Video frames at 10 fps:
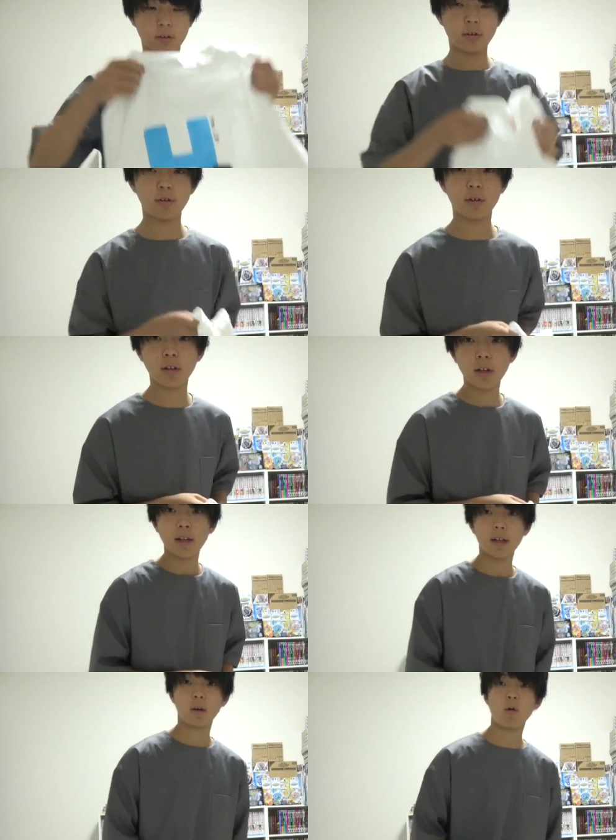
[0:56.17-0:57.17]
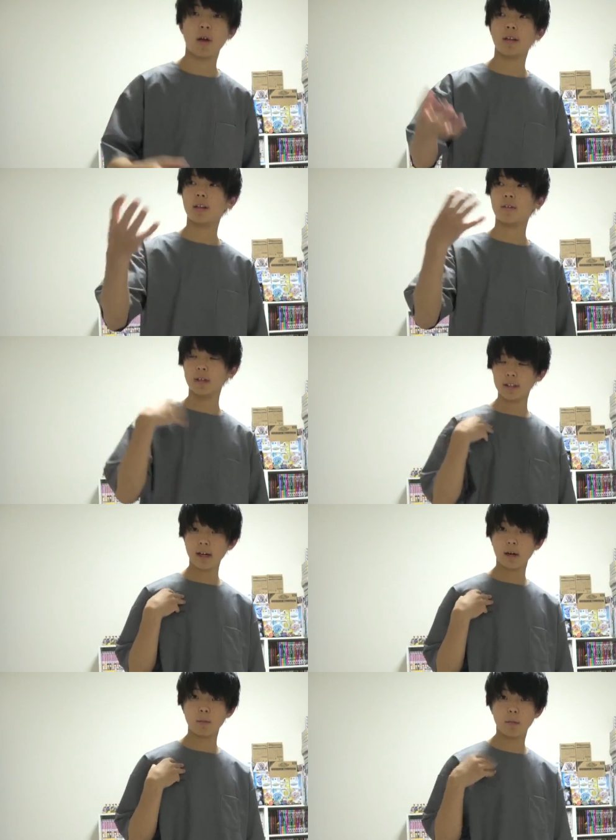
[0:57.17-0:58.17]
とえー、声かけてくれ
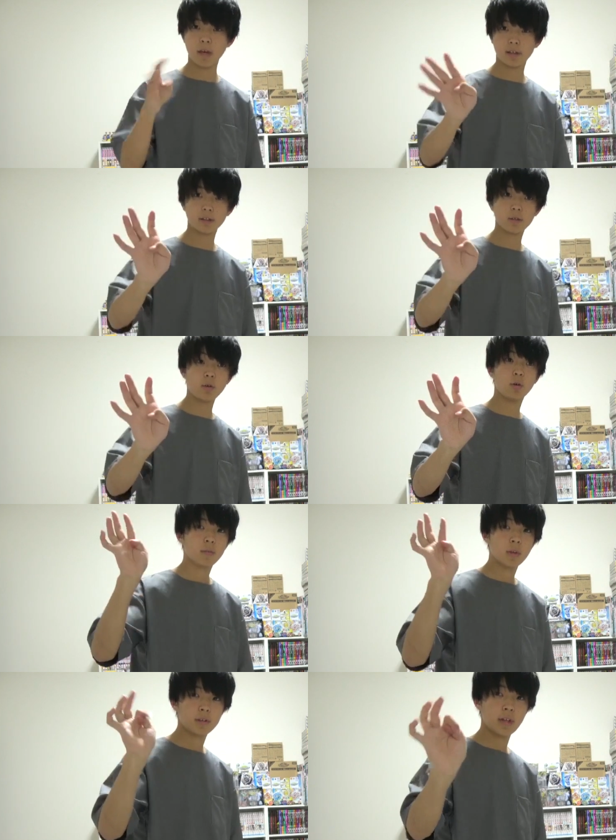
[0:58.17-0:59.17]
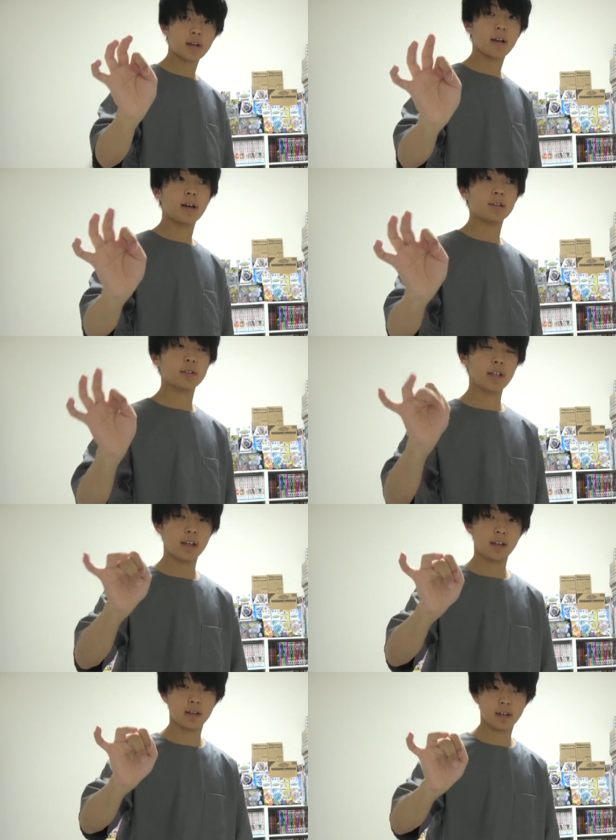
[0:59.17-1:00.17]
たら、名刺とステッカーと
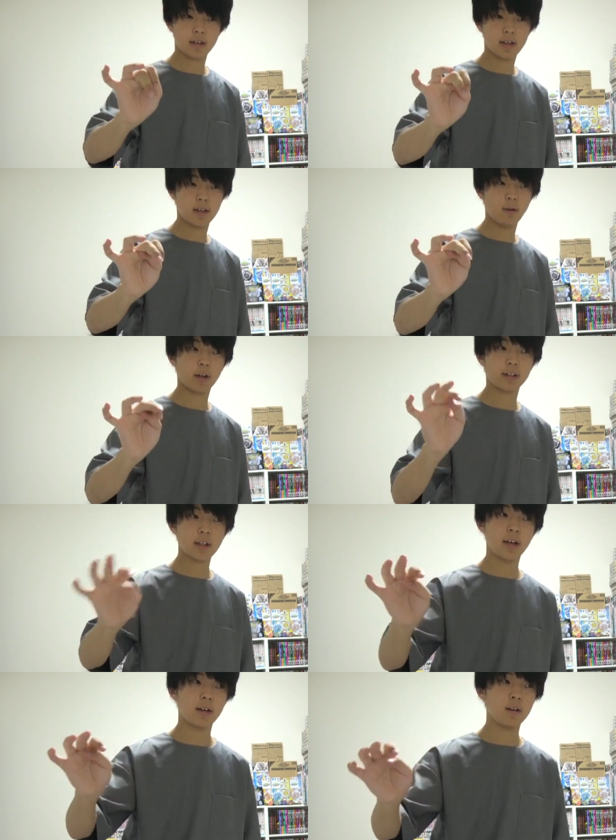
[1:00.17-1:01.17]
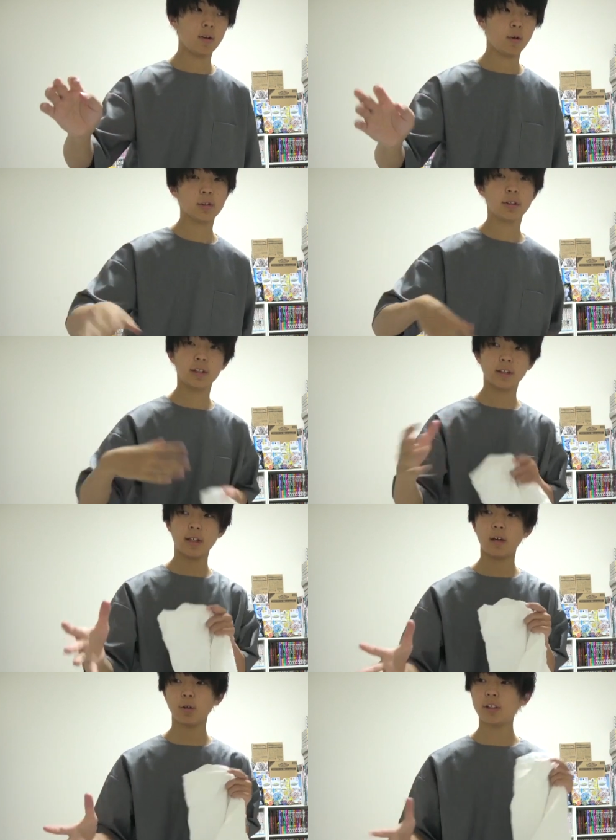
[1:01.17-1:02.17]
サイン、えー、よかったら、欲しかっ
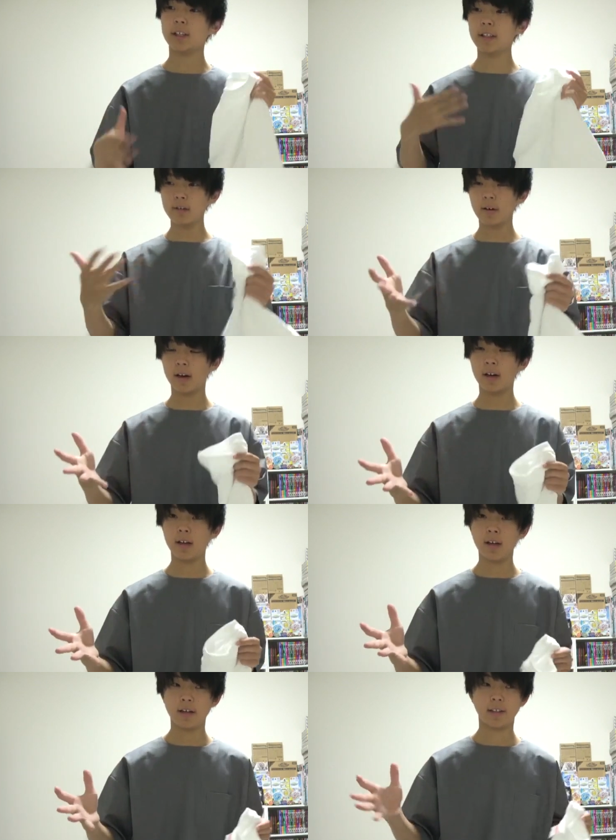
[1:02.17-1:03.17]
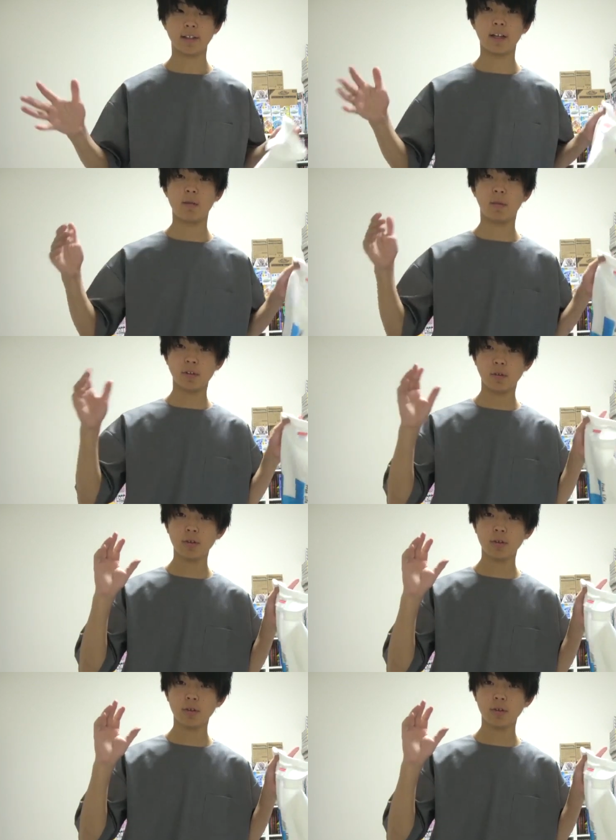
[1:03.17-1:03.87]
たら、欲しい方には差し上げますよっ